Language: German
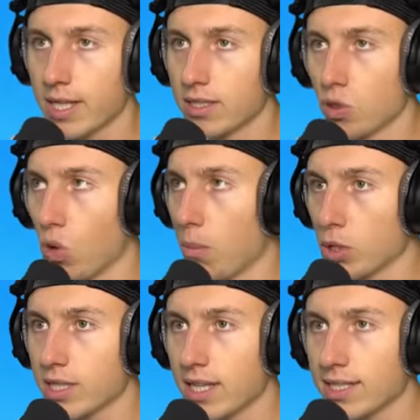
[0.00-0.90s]
So
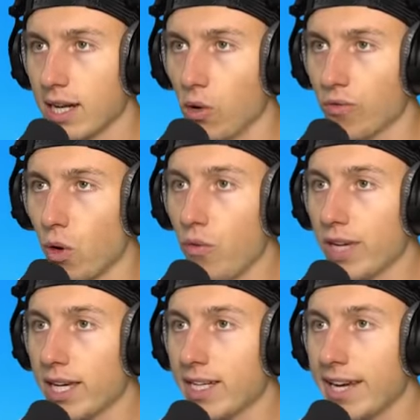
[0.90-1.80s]
muss das laufen. Oh,
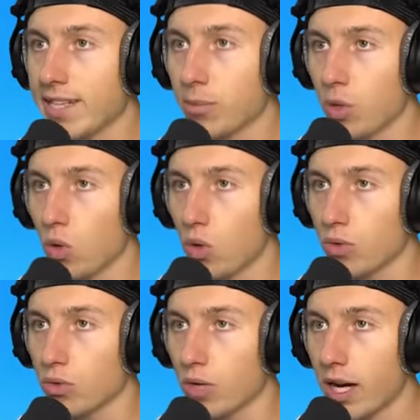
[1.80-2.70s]
wir kriegen direkt eine
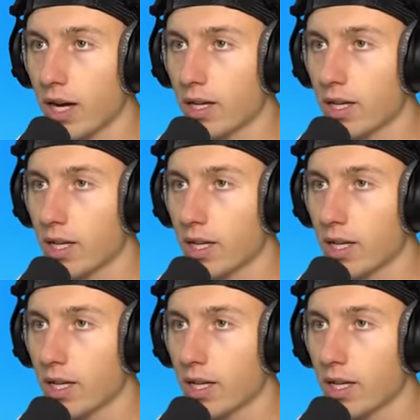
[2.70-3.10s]
Belohnung sogar.